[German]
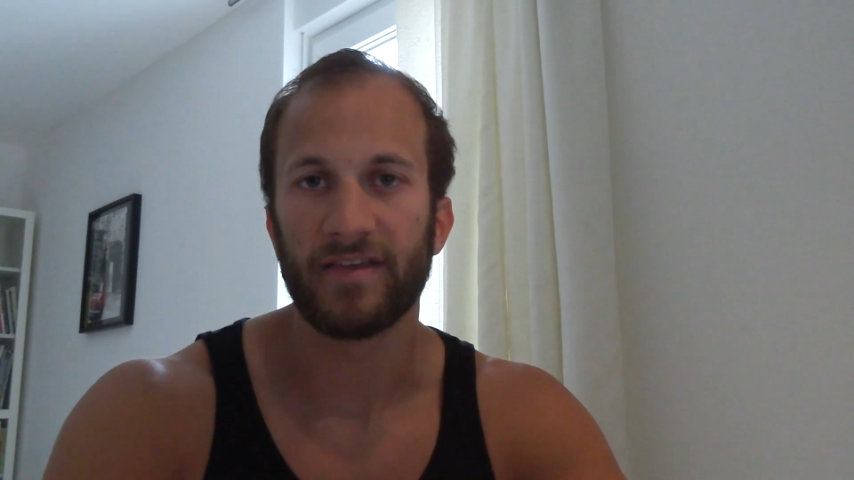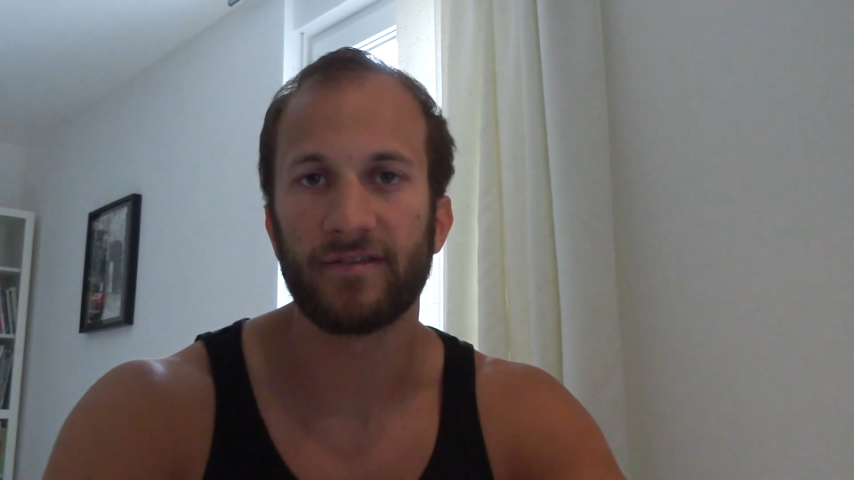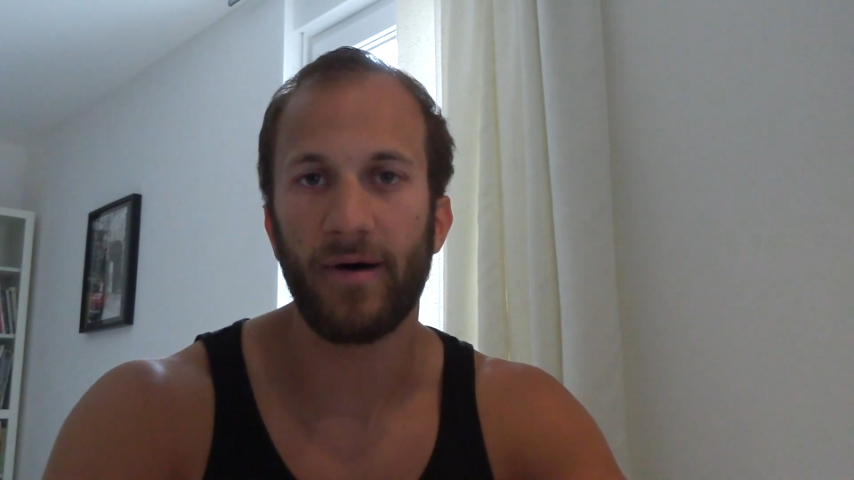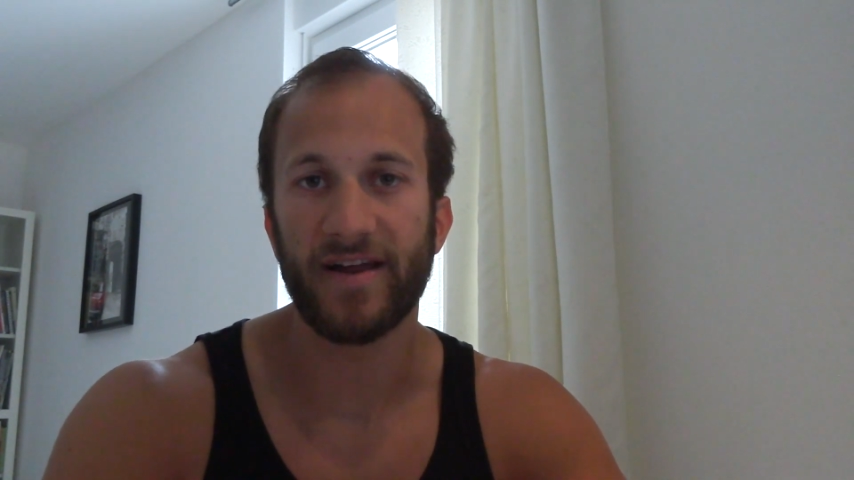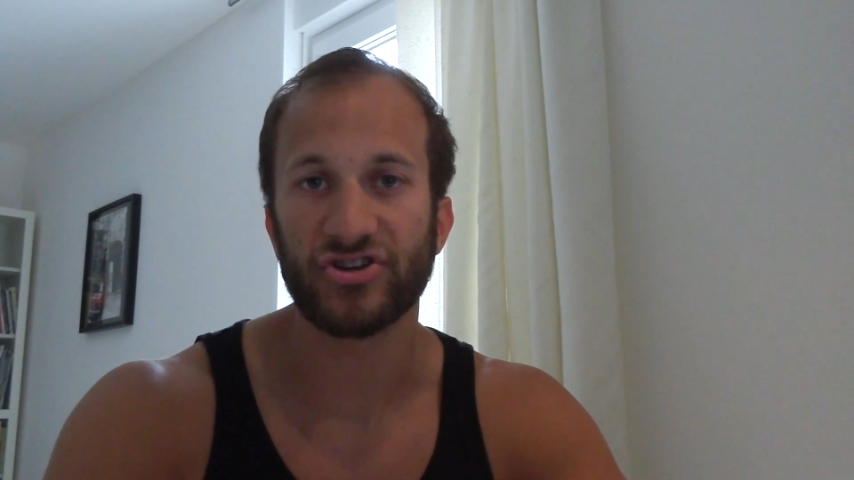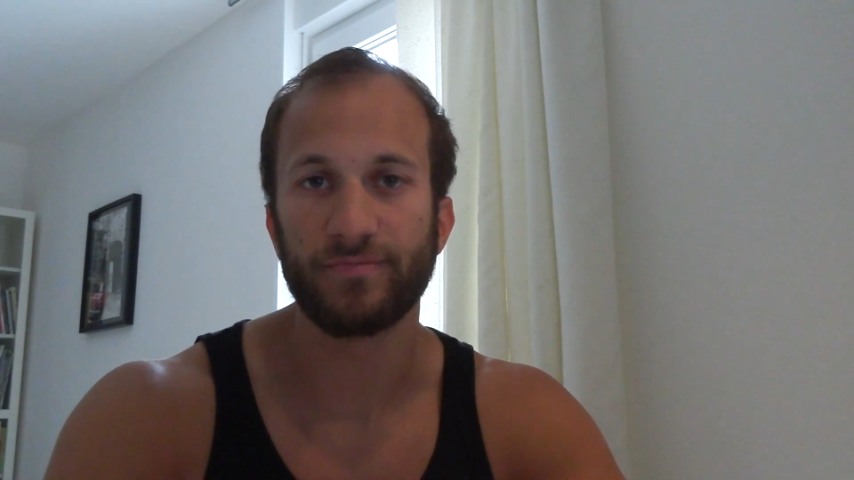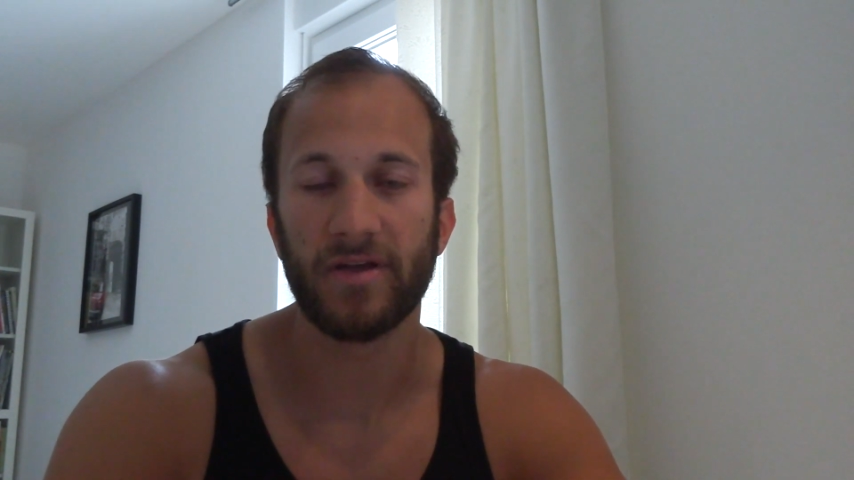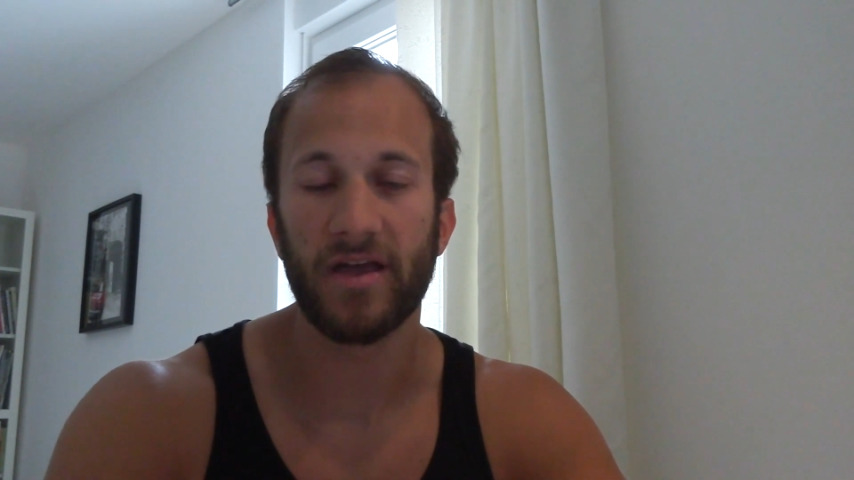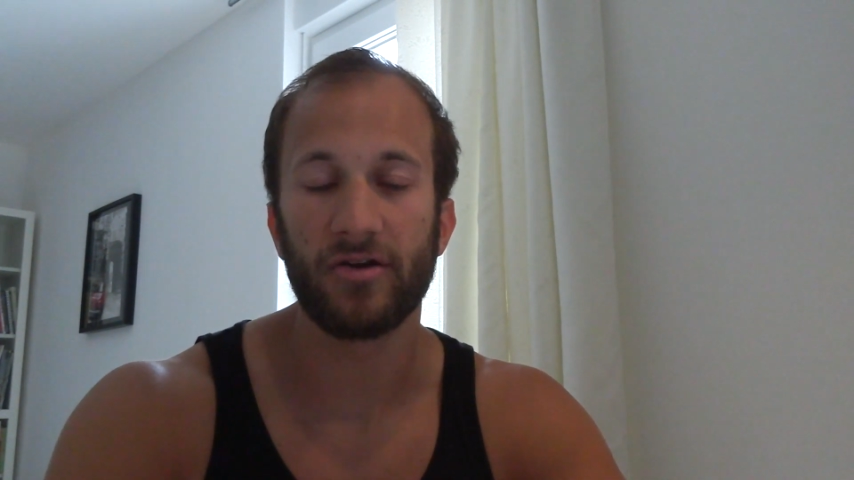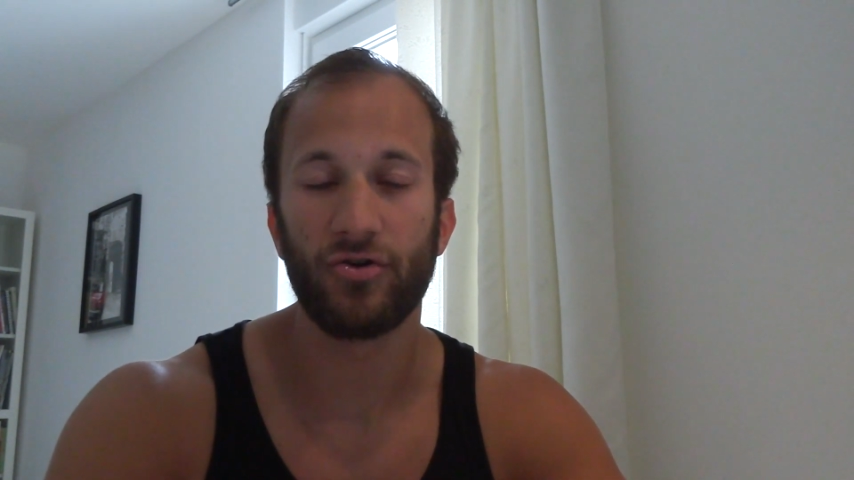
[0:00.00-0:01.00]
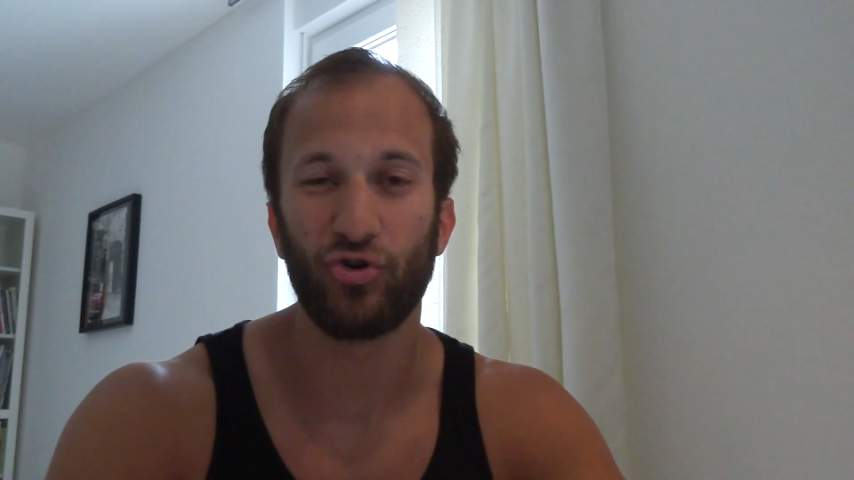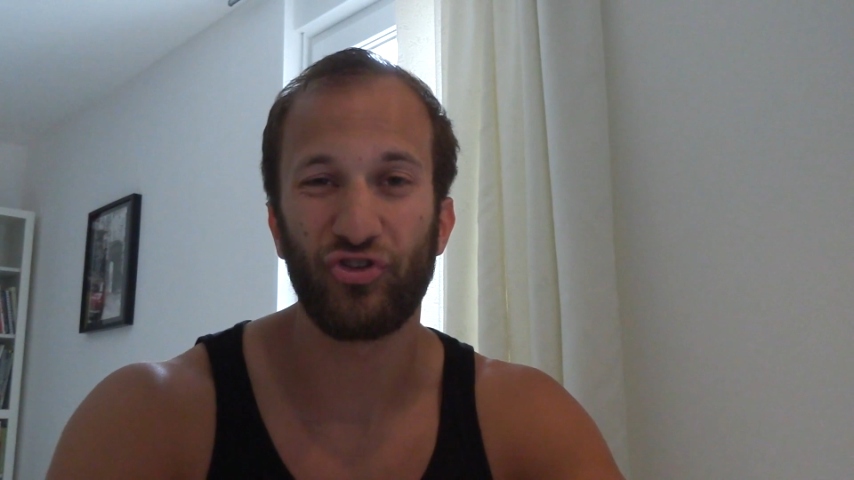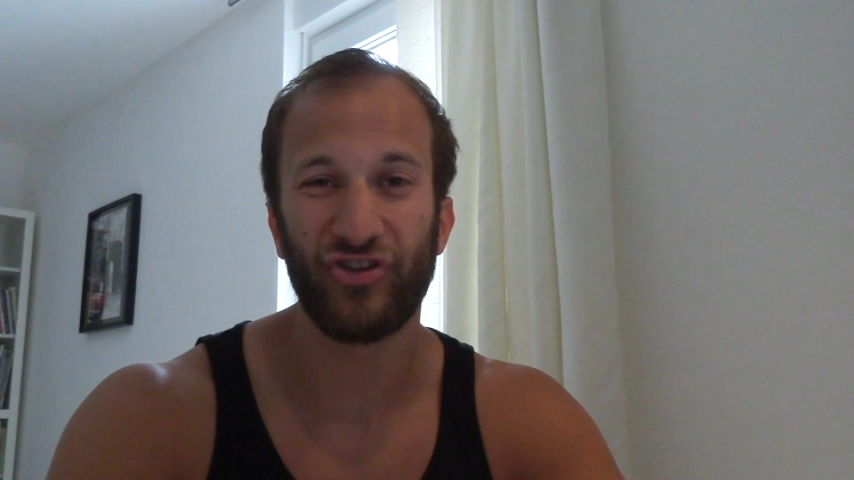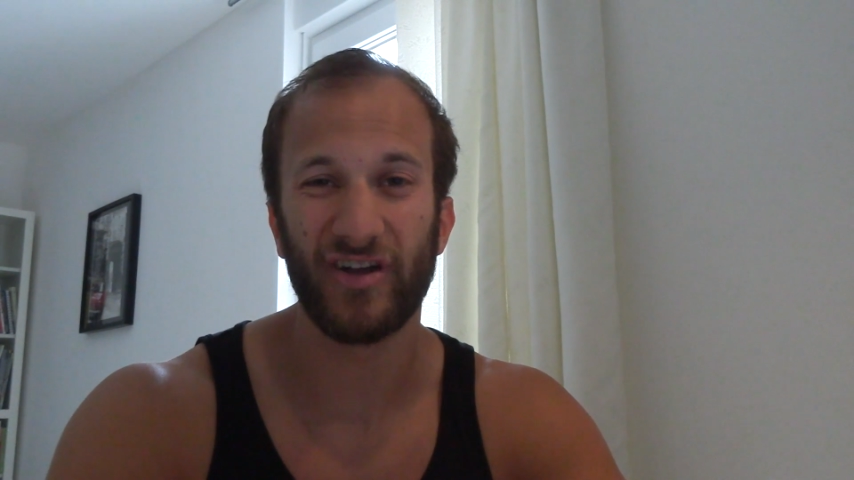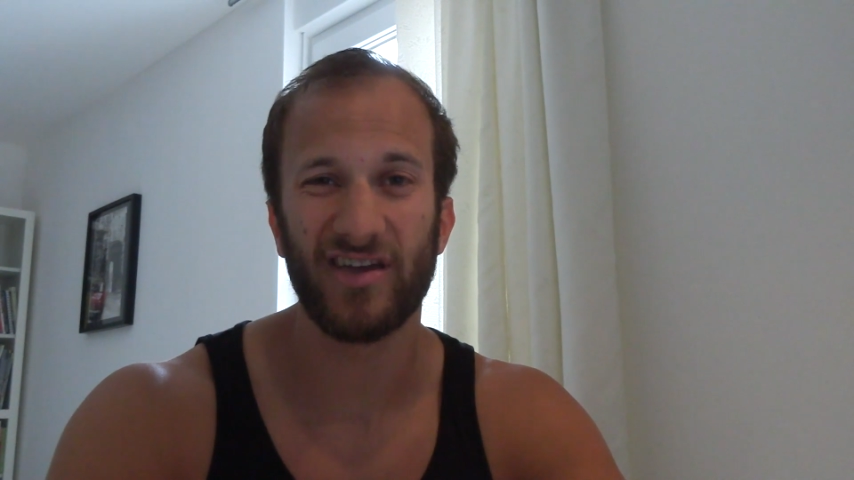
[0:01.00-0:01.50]
Zweites Spiel gegen
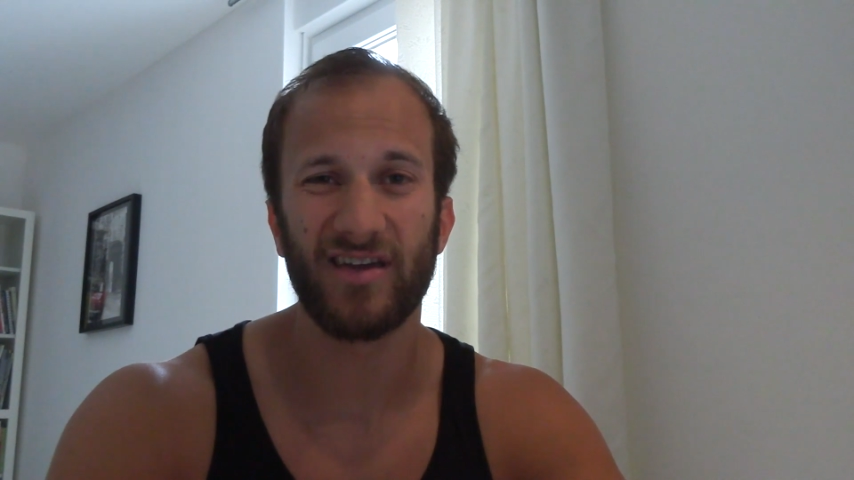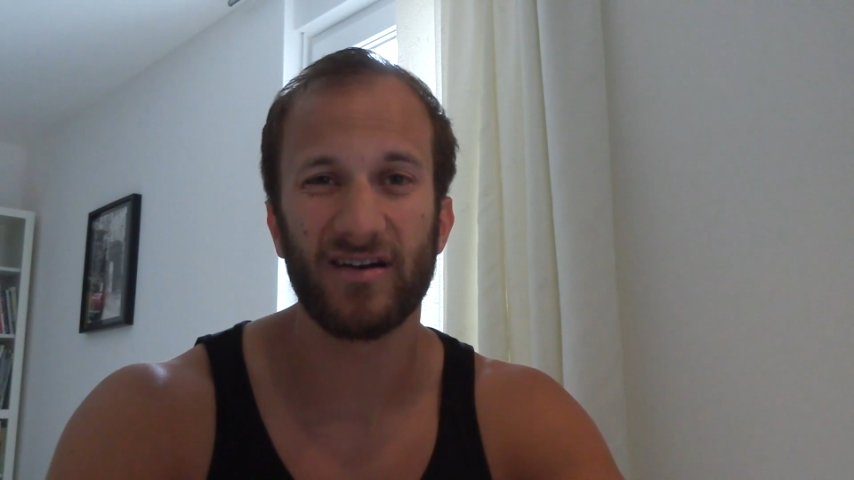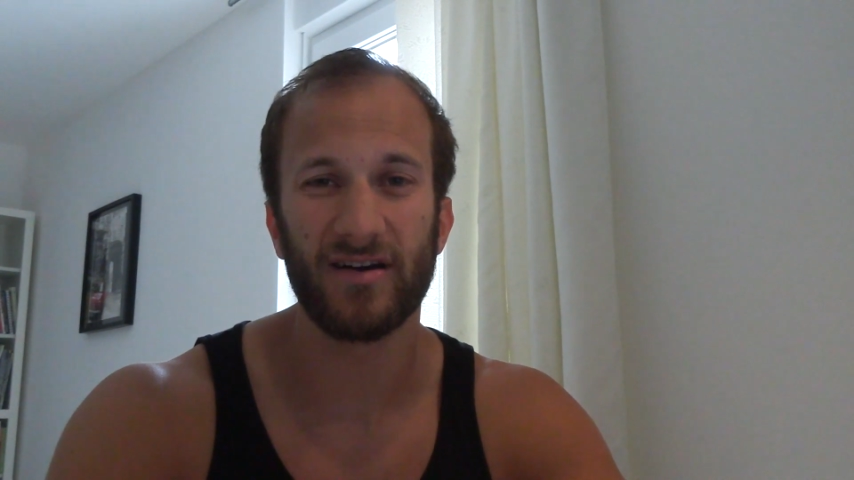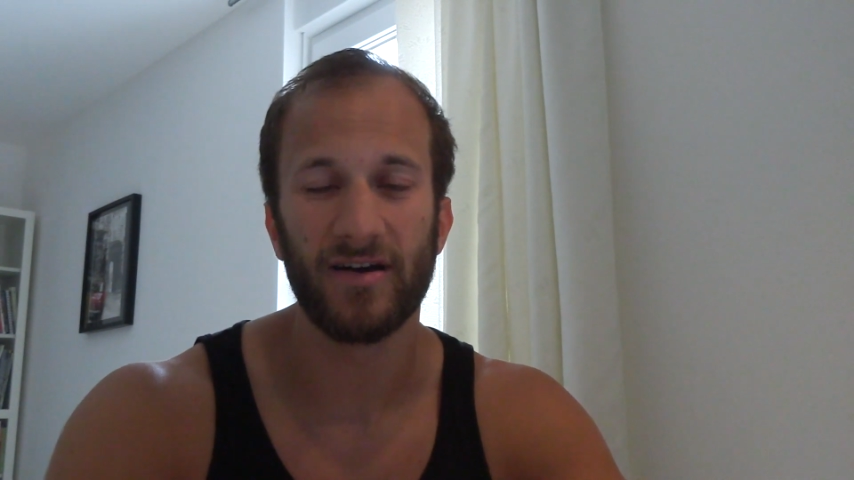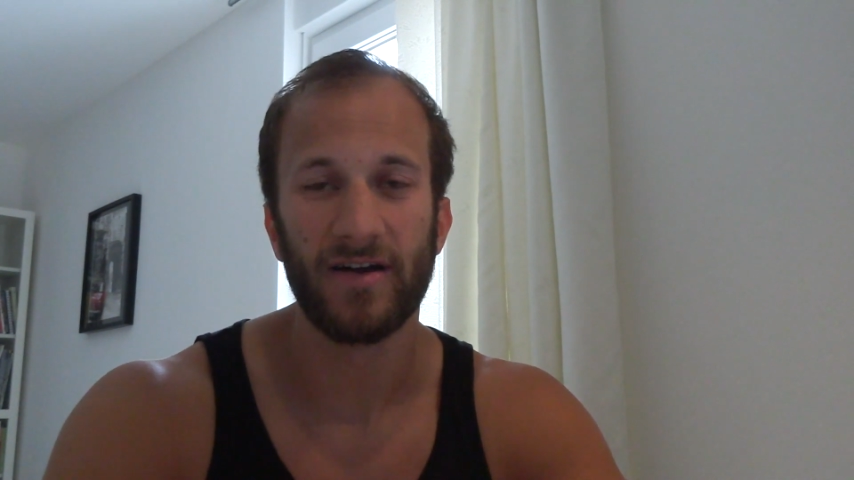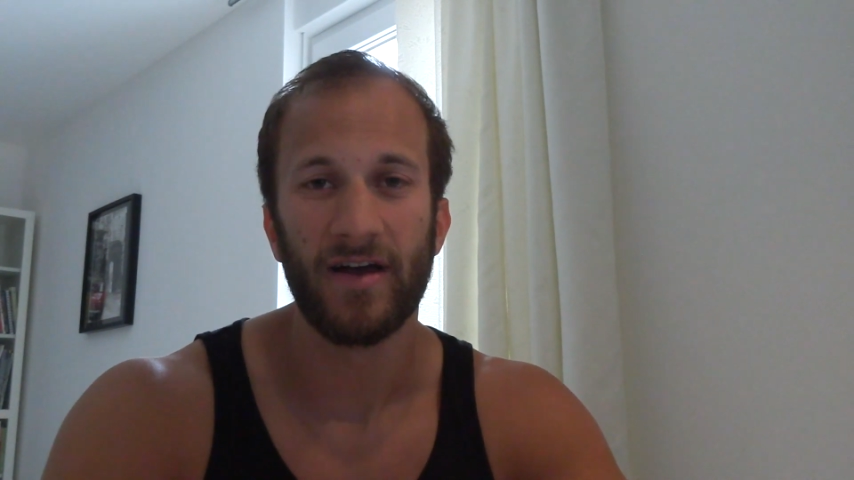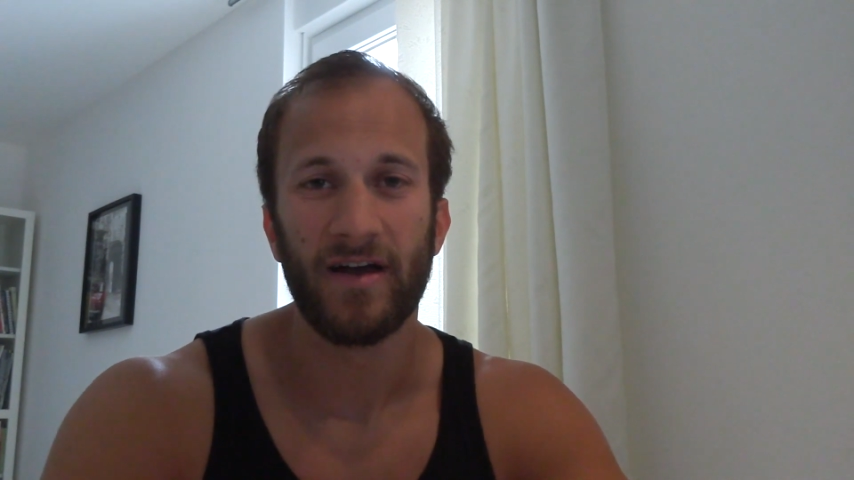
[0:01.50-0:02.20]
Costa Rica,